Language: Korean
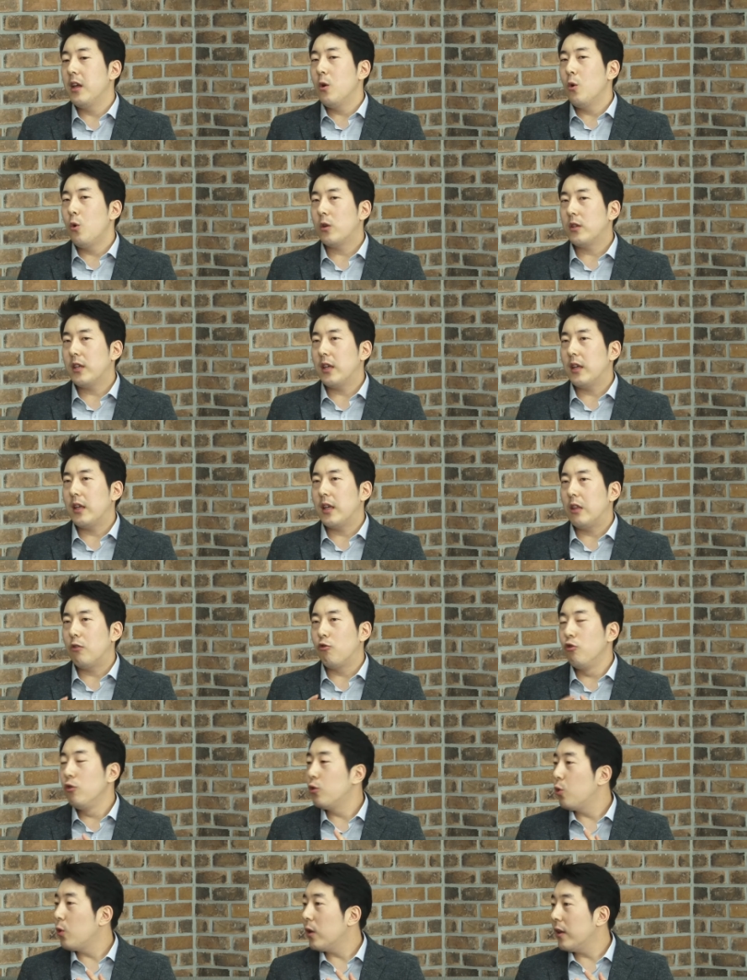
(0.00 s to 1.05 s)
혹시
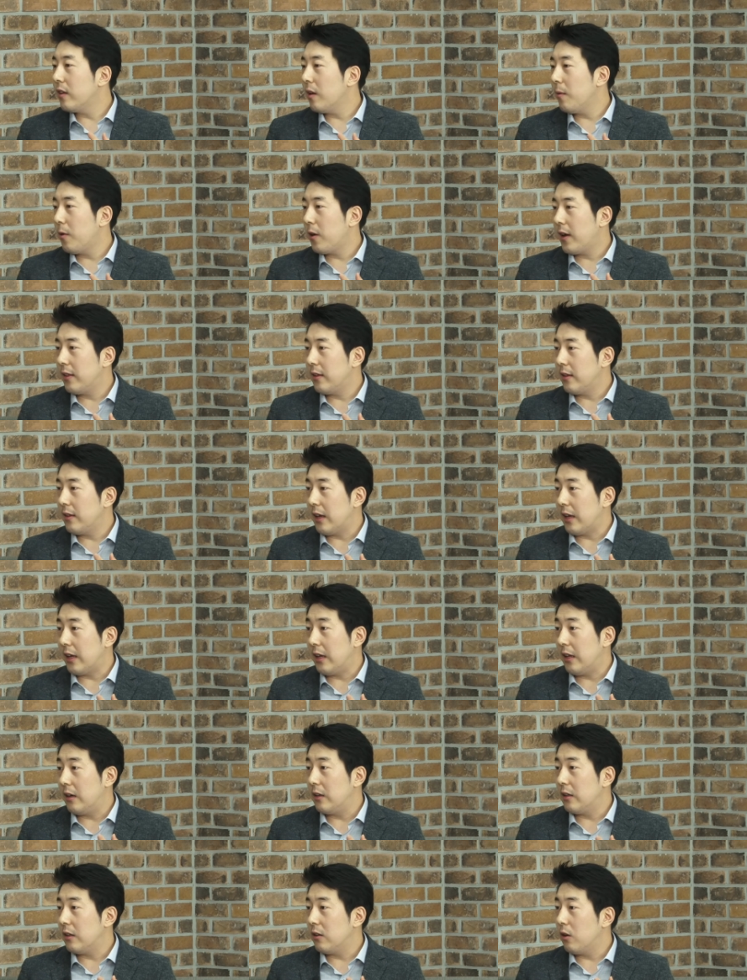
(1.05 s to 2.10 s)
눈송이 서버라는
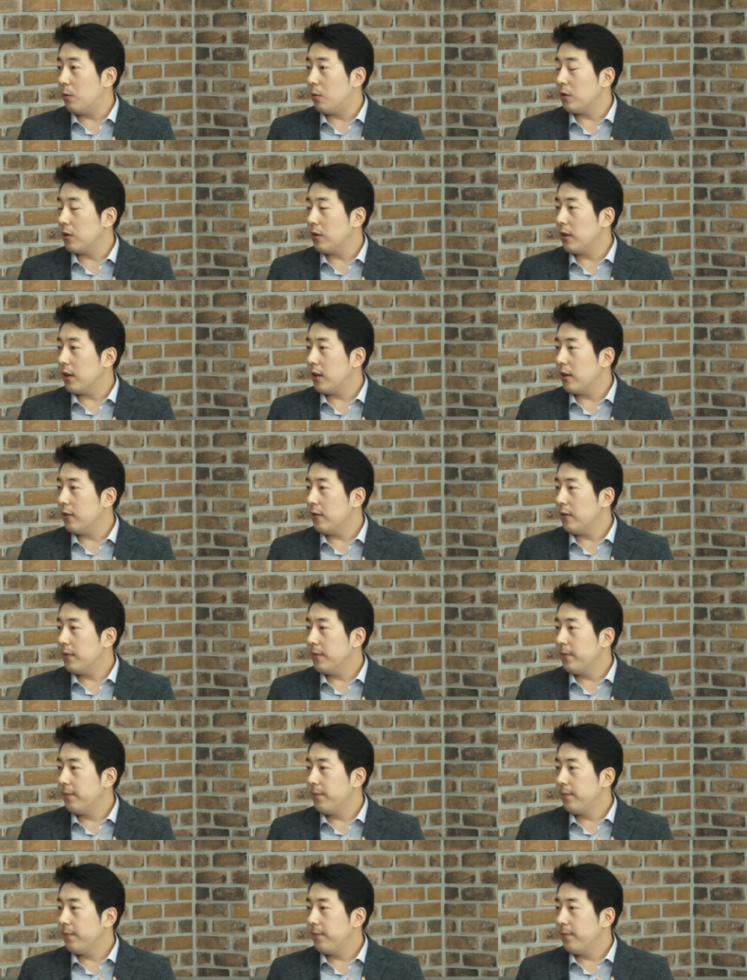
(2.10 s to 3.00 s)
얘기를 들어보셨나요? 아